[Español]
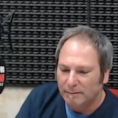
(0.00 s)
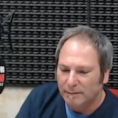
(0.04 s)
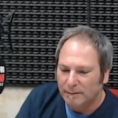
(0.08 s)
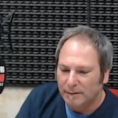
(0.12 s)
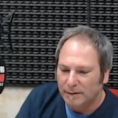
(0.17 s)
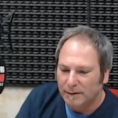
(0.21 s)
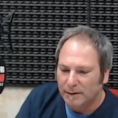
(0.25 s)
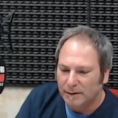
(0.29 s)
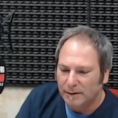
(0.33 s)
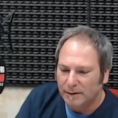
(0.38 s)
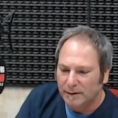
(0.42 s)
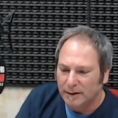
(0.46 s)

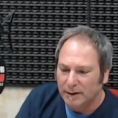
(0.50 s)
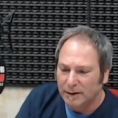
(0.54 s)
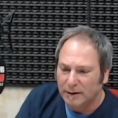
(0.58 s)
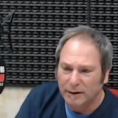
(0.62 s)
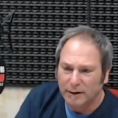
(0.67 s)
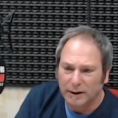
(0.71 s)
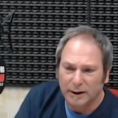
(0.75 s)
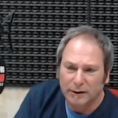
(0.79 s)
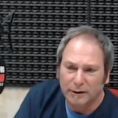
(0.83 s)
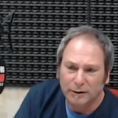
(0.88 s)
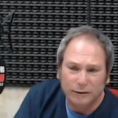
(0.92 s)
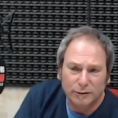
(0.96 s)

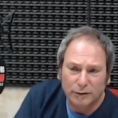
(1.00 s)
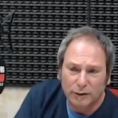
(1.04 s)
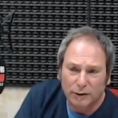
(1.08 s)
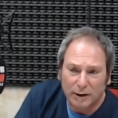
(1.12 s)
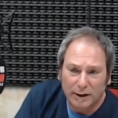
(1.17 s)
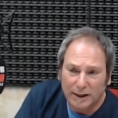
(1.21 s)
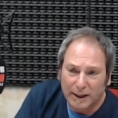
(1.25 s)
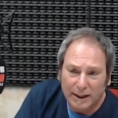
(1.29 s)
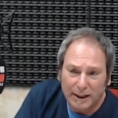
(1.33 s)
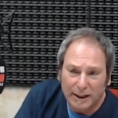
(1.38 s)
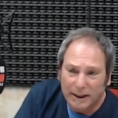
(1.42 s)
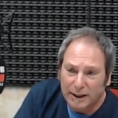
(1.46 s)
y, con todo
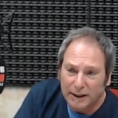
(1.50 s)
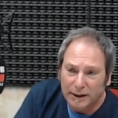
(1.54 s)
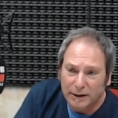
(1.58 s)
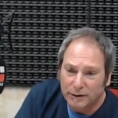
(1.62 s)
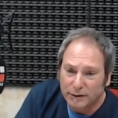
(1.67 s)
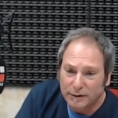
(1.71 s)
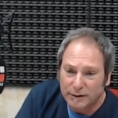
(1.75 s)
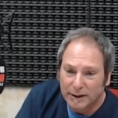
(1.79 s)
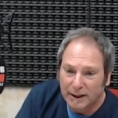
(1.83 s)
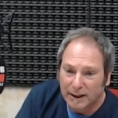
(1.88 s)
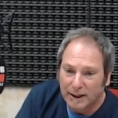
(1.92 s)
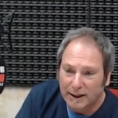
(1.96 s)
el cariño,
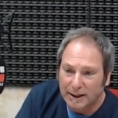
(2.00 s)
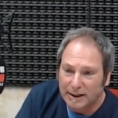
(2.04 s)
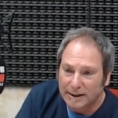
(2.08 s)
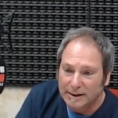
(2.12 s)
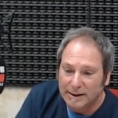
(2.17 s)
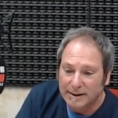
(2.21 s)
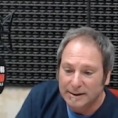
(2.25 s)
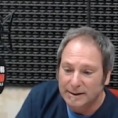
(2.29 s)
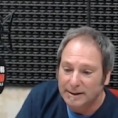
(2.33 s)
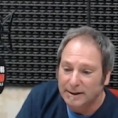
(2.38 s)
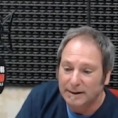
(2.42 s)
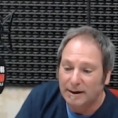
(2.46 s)
o sea,
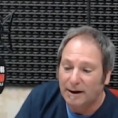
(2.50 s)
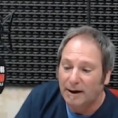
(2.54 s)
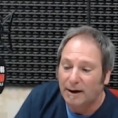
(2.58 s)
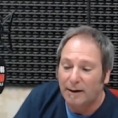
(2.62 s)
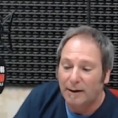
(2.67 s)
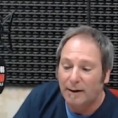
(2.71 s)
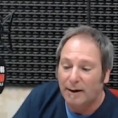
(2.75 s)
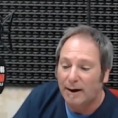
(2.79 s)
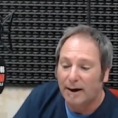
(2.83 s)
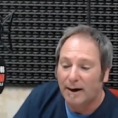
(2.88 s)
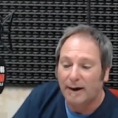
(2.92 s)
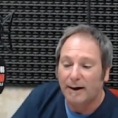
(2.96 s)

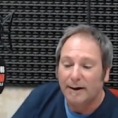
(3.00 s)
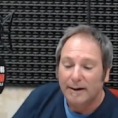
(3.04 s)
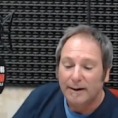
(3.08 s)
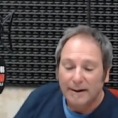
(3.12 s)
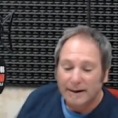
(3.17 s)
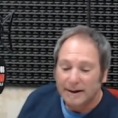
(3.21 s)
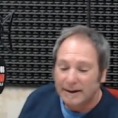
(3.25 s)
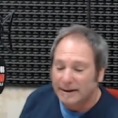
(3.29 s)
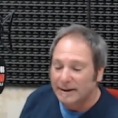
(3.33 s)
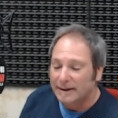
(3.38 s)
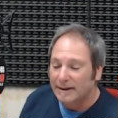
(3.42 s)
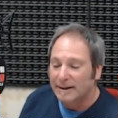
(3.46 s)
necesitaba
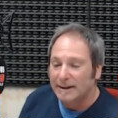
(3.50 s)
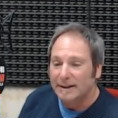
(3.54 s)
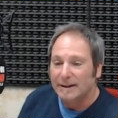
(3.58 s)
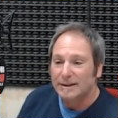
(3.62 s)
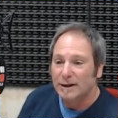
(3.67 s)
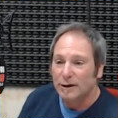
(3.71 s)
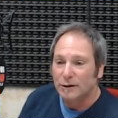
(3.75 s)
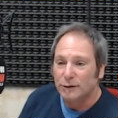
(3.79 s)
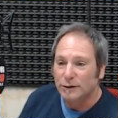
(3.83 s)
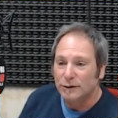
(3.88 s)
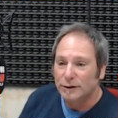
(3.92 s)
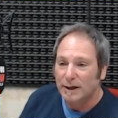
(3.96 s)

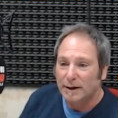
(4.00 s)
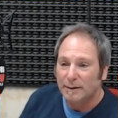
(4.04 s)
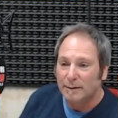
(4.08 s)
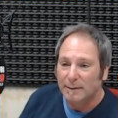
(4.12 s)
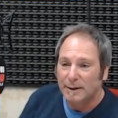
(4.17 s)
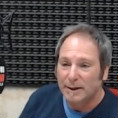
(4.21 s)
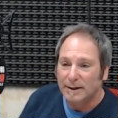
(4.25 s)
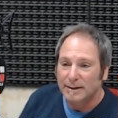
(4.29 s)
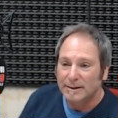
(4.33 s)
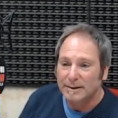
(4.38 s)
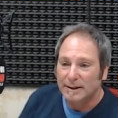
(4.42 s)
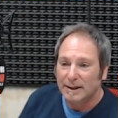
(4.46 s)
desarrollar
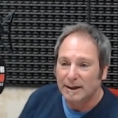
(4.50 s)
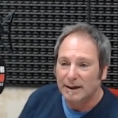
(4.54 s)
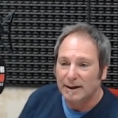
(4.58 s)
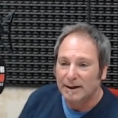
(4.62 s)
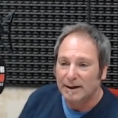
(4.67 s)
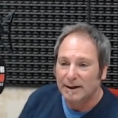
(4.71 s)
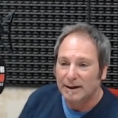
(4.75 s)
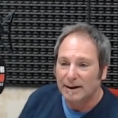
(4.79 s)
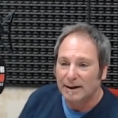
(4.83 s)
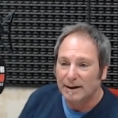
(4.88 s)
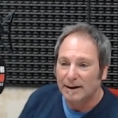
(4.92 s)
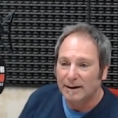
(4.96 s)
más
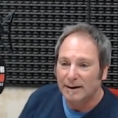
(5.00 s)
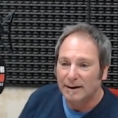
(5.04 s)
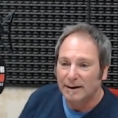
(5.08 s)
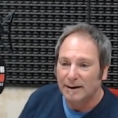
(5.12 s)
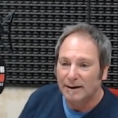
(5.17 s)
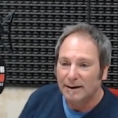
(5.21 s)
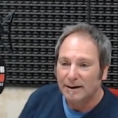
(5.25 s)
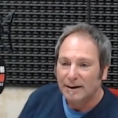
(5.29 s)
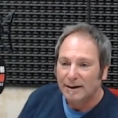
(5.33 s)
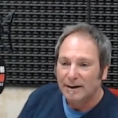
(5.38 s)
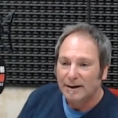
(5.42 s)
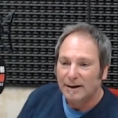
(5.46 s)

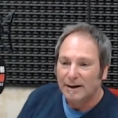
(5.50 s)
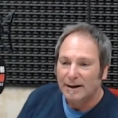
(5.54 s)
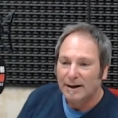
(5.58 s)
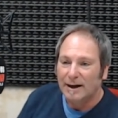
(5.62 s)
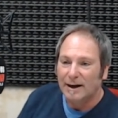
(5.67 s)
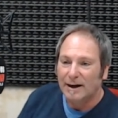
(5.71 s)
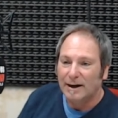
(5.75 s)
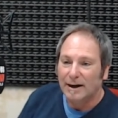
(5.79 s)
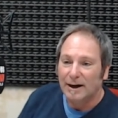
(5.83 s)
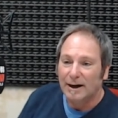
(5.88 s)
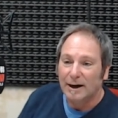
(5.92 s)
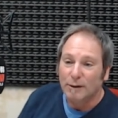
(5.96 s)

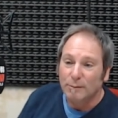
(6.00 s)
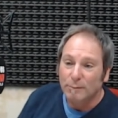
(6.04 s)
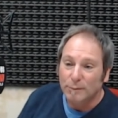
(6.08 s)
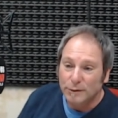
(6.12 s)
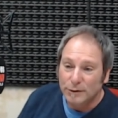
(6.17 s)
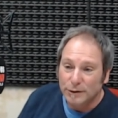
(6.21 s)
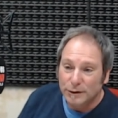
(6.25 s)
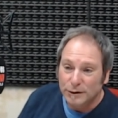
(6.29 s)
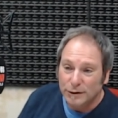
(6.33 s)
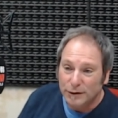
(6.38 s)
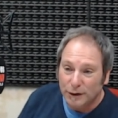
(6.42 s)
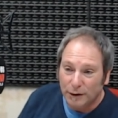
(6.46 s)
la,
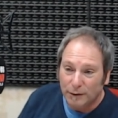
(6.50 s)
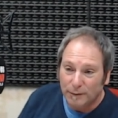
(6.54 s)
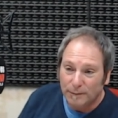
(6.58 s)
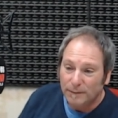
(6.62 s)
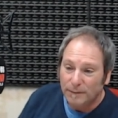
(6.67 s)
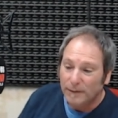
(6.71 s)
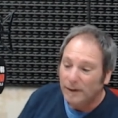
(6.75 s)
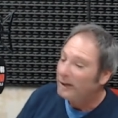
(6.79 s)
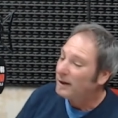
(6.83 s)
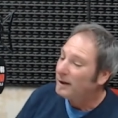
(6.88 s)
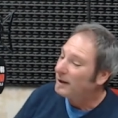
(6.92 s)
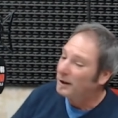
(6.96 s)

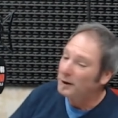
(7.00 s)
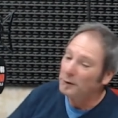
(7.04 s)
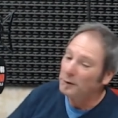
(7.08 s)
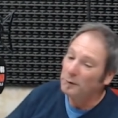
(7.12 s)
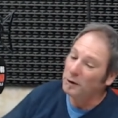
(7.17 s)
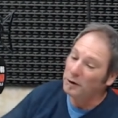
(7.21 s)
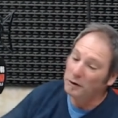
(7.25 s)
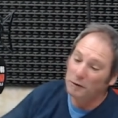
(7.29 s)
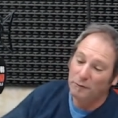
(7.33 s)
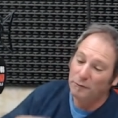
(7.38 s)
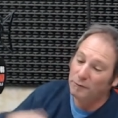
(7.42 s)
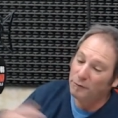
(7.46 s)
composición. Y
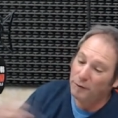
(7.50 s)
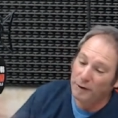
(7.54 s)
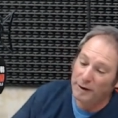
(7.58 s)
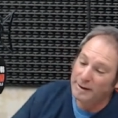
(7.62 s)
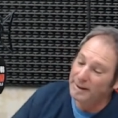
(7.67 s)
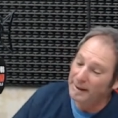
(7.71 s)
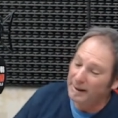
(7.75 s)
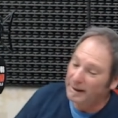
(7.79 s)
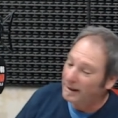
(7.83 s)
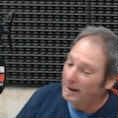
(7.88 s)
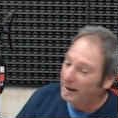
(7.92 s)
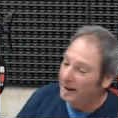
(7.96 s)
bueno, fue
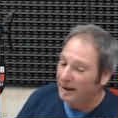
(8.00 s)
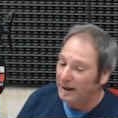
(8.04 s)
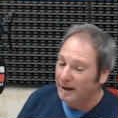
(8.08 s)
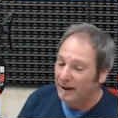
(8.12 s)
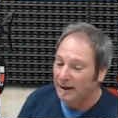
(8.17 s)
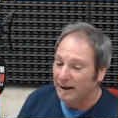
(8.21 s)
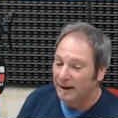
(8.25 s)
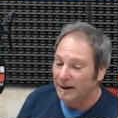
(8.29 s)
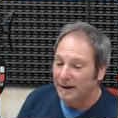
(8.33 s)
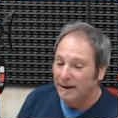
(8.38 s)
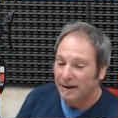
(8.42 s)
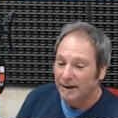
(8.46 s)
así
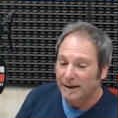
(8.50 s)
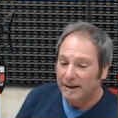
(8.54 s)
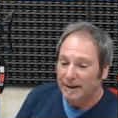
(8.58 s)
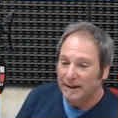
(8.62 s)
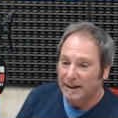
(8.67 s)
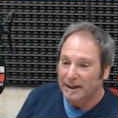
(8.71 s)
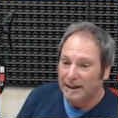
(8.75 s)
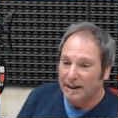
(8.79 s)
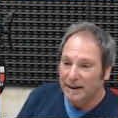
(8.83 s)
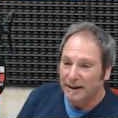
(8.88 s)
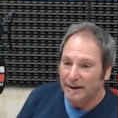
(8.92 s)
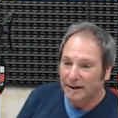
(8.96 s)
que
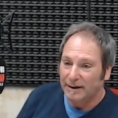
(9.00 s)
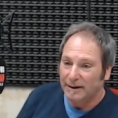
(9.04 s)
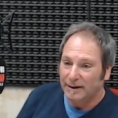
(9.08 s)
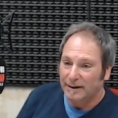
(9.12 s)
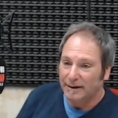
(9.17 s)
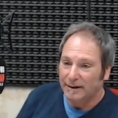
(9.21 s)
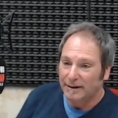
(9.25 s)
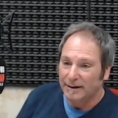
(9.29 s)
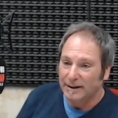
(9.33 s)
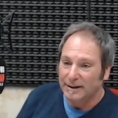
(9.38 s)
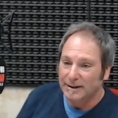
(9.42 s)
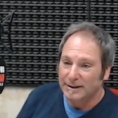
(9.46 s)
eh,
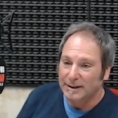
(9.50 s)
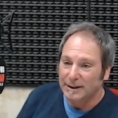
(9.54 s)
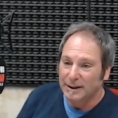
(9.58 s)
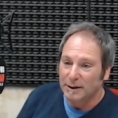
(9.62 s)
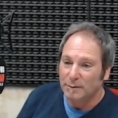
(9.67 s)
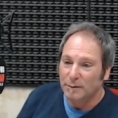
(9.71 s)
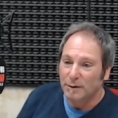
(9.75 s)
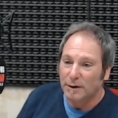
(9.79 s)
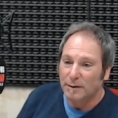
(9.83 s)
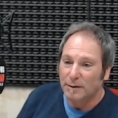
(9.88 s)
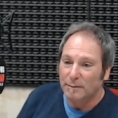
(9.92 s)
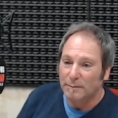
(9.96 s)

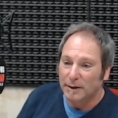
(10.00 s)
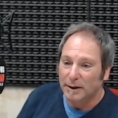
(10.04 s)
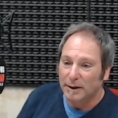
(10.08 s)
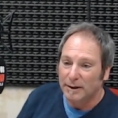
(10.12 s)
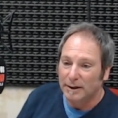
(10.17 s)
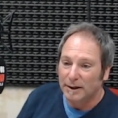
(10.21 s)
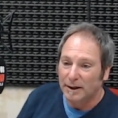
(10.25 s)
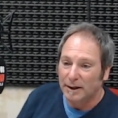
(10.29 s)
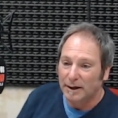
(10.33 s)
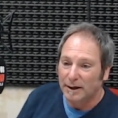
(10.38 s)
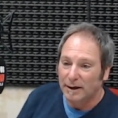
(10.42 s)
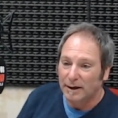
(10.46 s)
decidimos
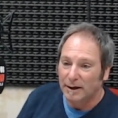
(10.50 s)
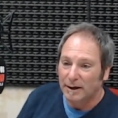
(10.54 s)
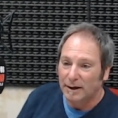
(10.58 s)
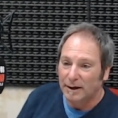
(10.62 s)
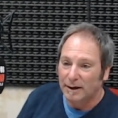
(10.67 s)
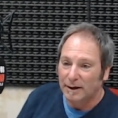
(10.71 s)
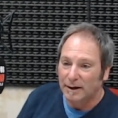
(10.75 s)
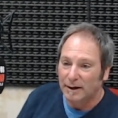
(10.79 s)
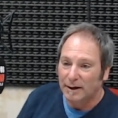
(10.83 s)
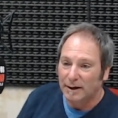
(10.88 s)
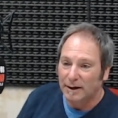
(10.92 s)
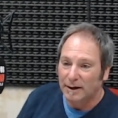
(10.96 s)
emprender
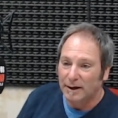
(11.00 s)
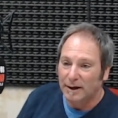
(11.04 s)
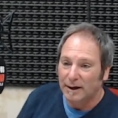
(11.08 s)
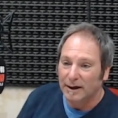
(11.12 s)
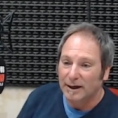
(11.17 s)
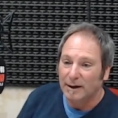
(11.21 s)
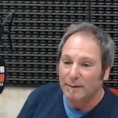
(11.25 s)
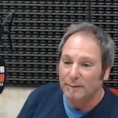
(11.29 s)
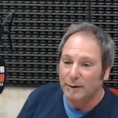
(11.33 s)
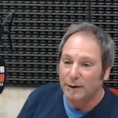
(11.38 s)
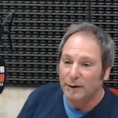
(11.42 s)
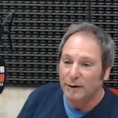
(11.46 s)
el,
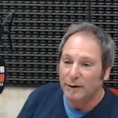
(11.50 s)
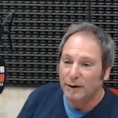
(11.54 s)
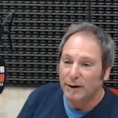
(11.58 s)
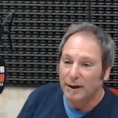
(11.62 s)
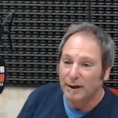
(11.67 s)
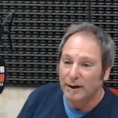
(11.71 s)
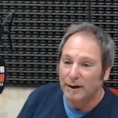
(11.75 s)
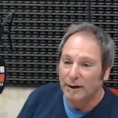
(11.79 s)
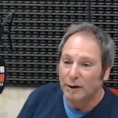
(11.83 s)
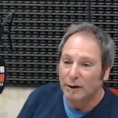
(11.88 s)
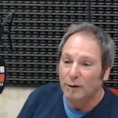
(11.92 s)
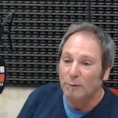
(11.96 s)
camino
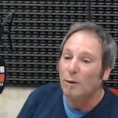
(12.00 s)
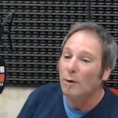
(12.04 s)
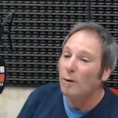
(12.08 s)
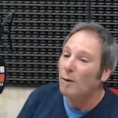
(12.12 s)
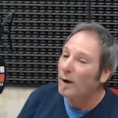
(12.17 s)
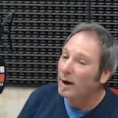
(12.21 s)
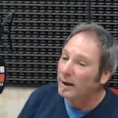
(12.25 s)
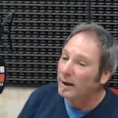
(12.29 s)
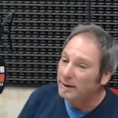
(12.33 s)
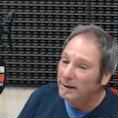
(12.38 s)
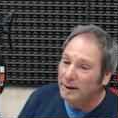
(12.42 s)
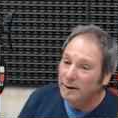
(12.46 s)
de como
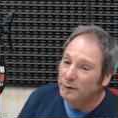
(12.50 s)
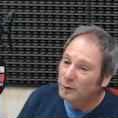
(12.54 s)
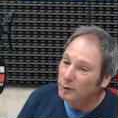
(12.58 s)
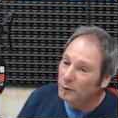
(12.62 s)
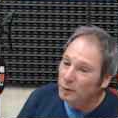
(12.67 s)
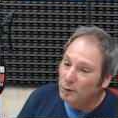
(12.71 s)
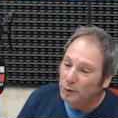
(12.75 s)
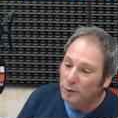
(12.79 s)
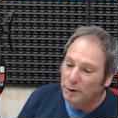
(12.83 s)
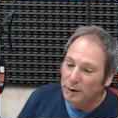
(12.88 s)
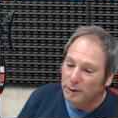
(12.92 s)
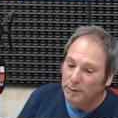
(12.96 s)
banda
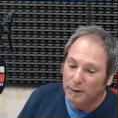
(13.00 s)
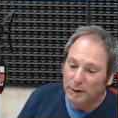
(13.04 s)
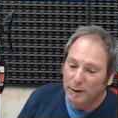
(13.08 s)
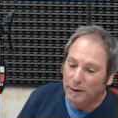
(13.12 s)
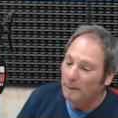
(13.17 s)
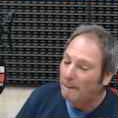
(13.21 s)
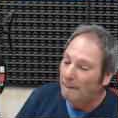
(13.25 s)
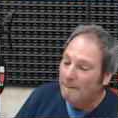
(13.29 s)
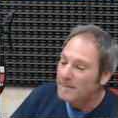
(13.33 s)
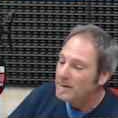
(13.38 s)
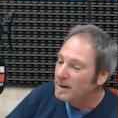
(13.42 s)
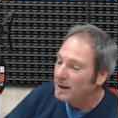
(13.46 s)
estuvo y bueno,